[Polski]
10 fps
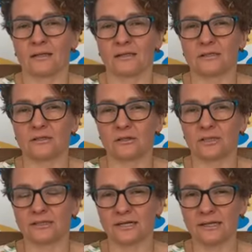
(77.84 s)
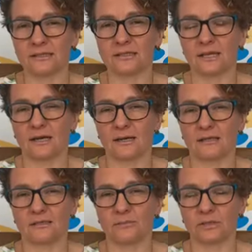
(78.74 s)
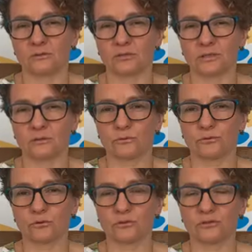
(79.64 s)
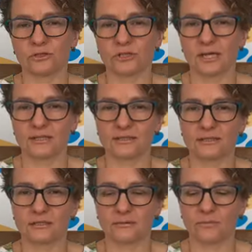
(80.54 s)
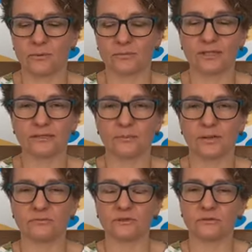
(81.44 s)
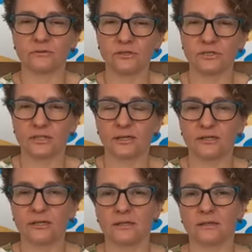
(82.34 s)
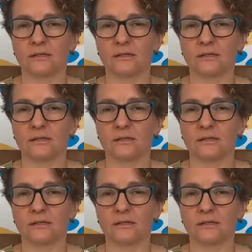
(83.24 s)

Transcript: E, to generalnie dla maturzystów trudny czas, bo tak naprawdę do dzisiaj e,